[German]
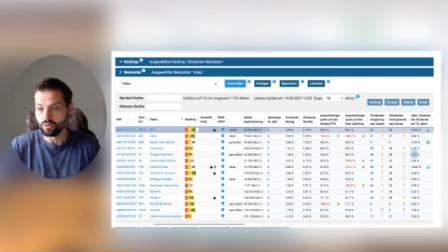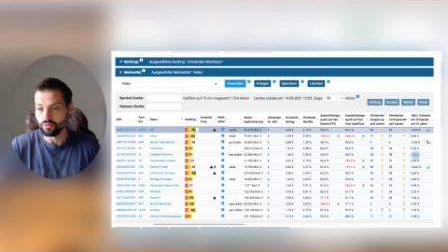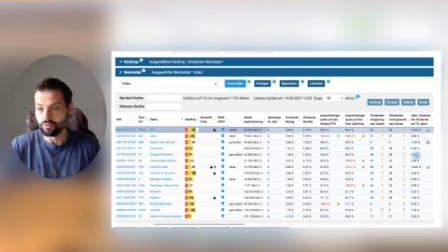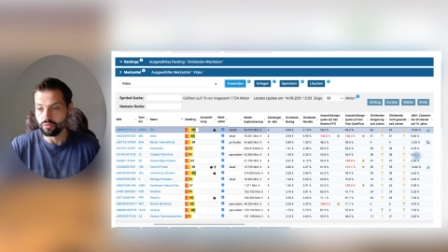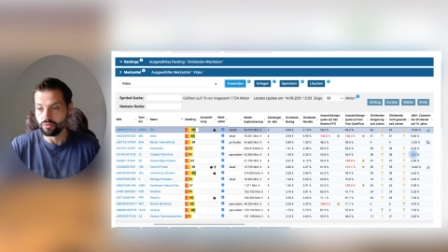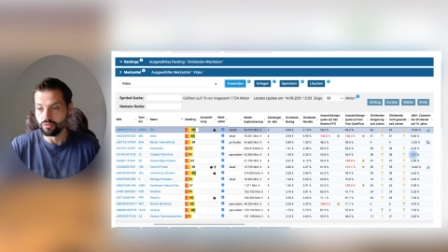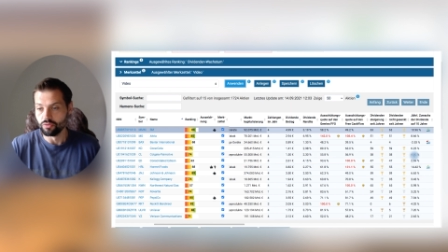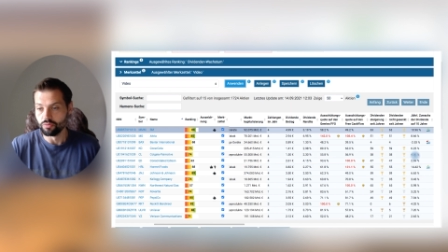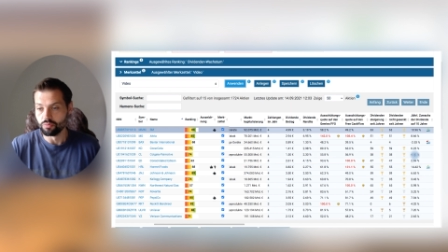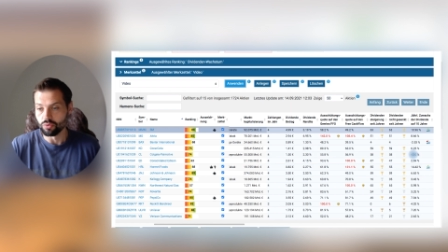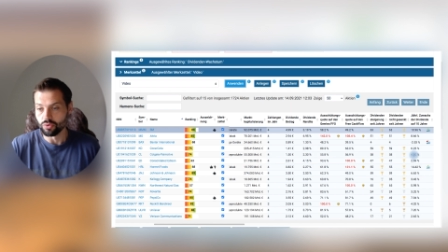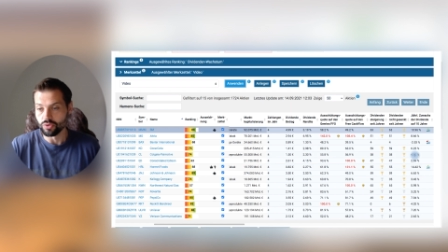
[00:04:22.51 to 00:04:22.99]

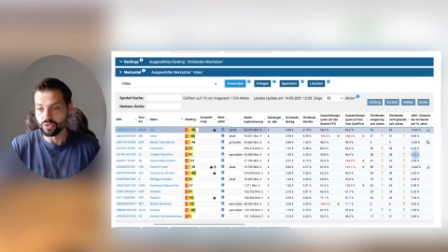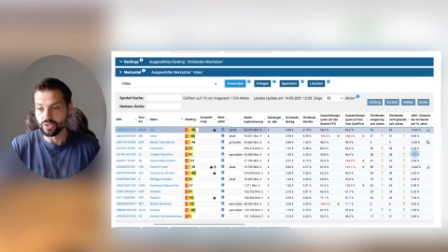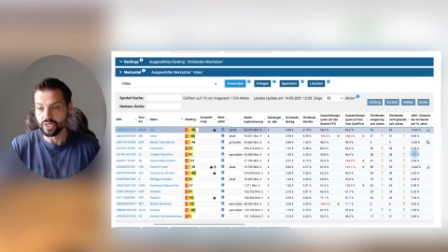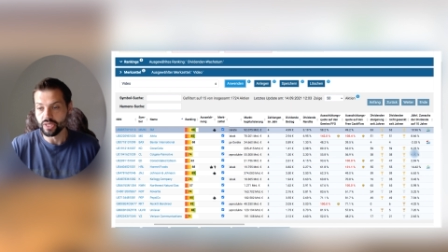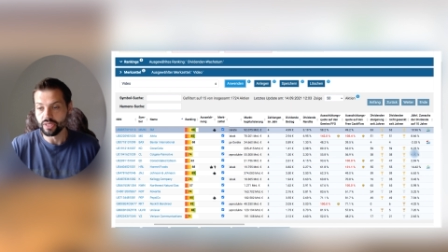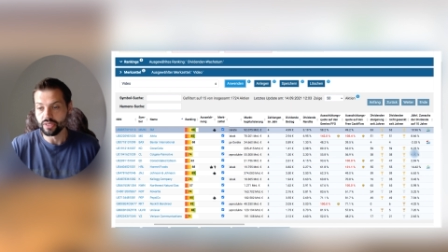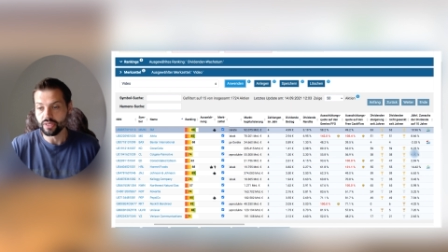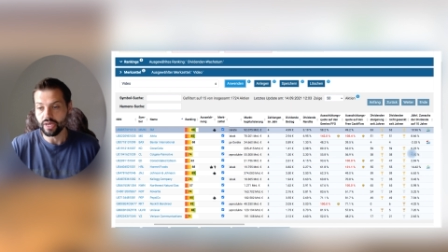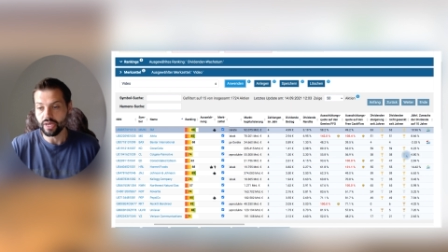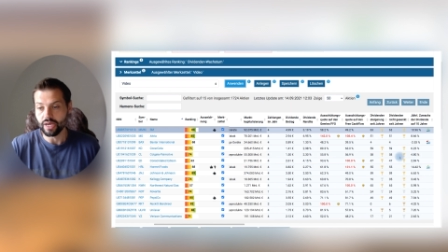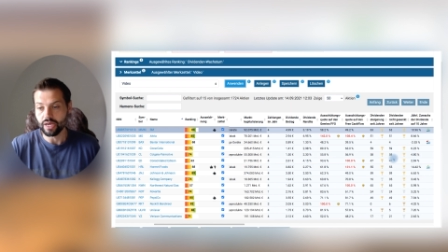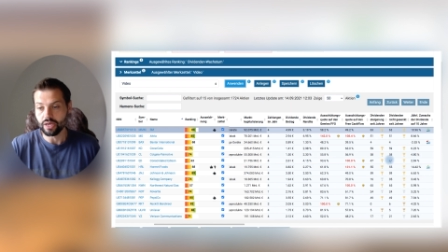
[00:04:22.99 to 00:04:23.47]

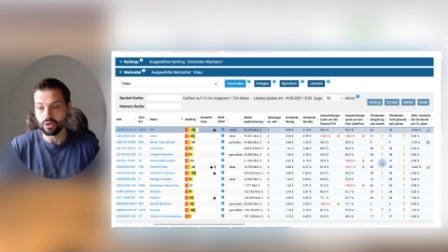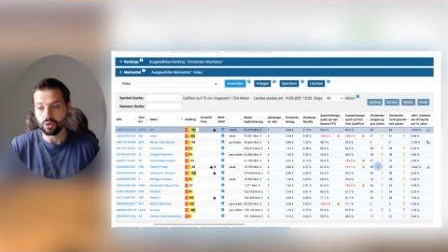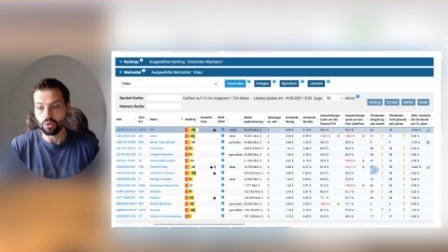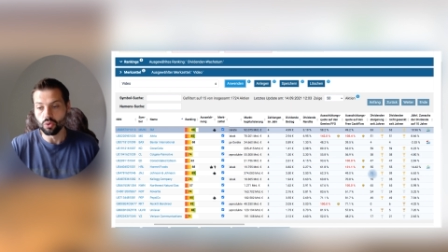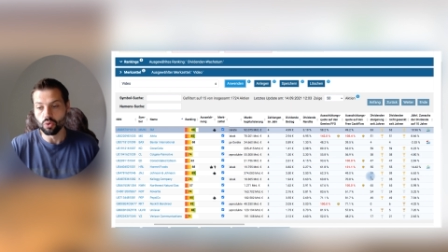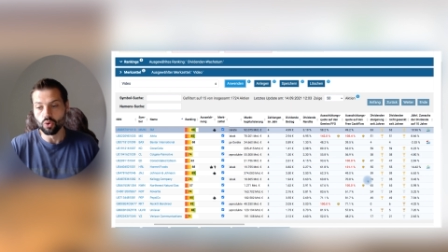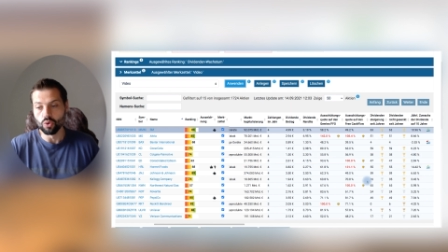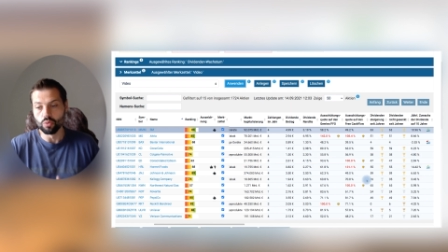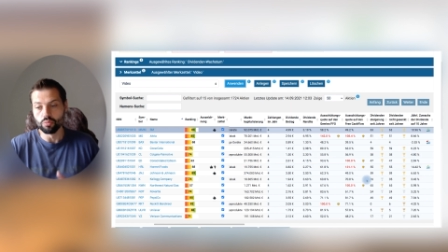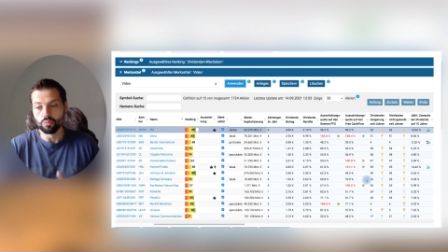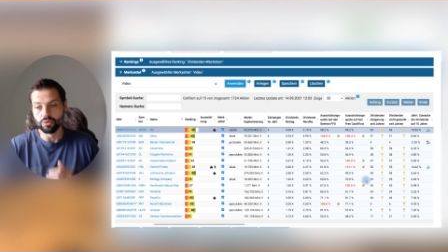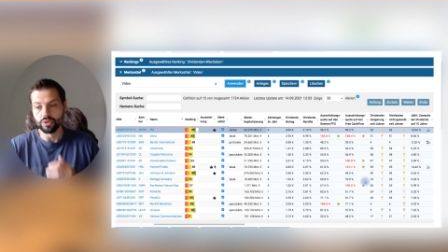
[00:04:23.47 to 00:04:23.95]
5%
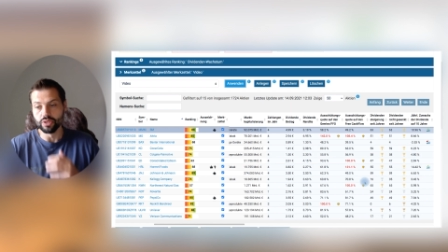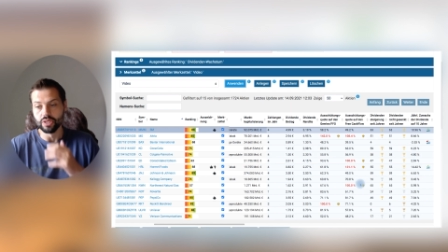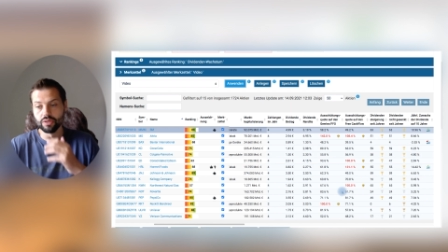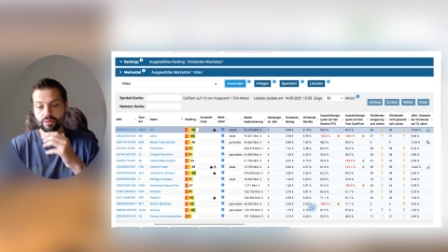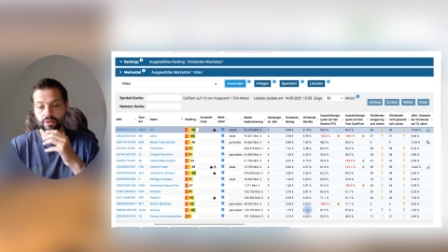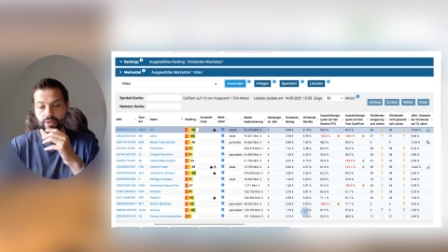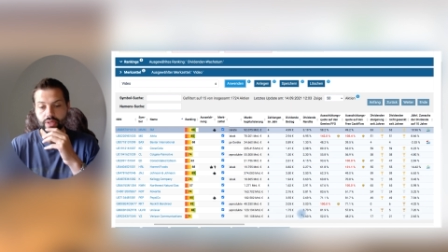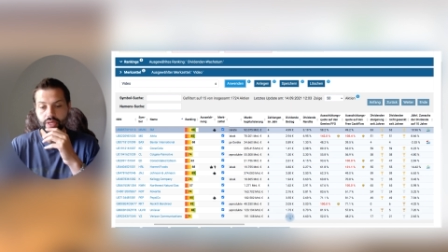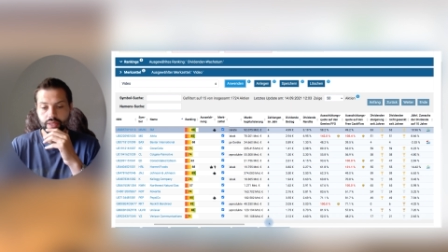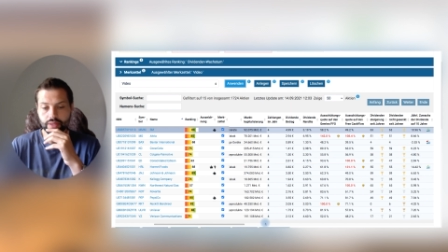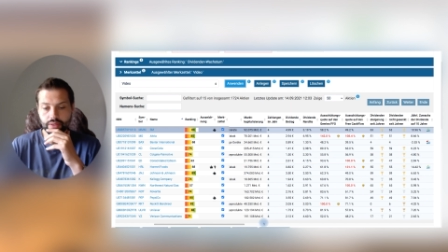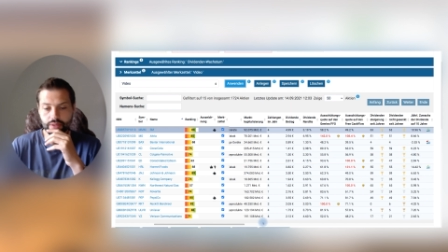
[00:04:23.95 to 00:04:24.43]
angehoben, die
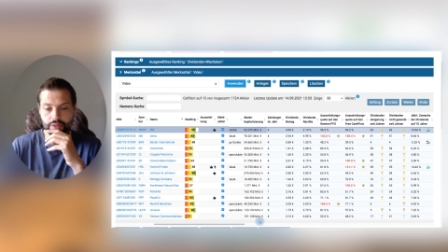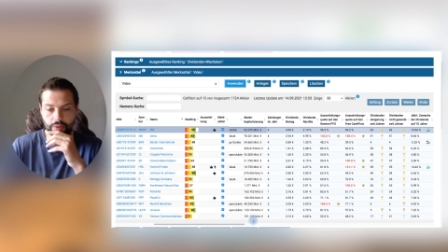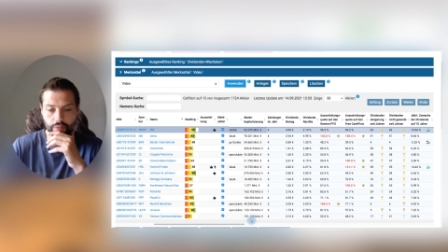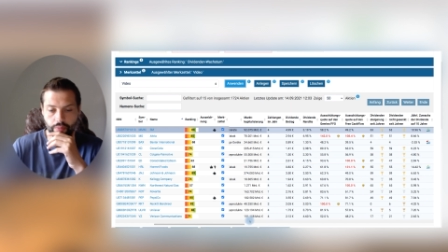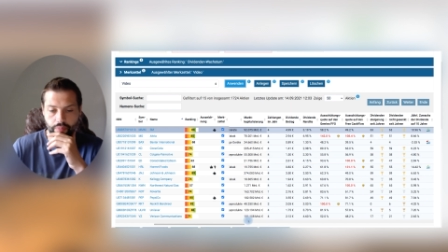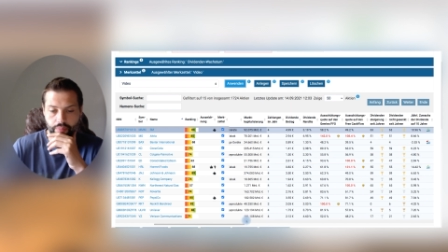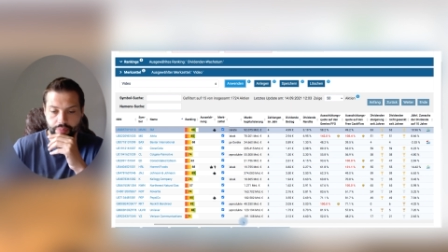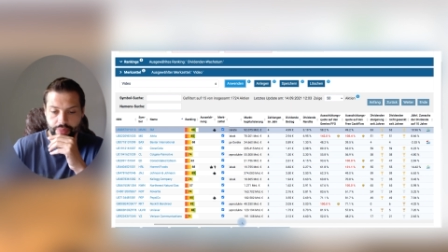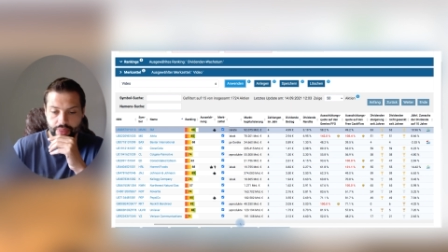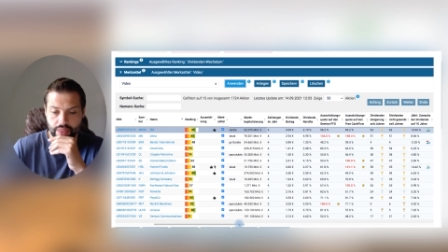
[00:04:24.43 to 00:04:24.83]
Dividende.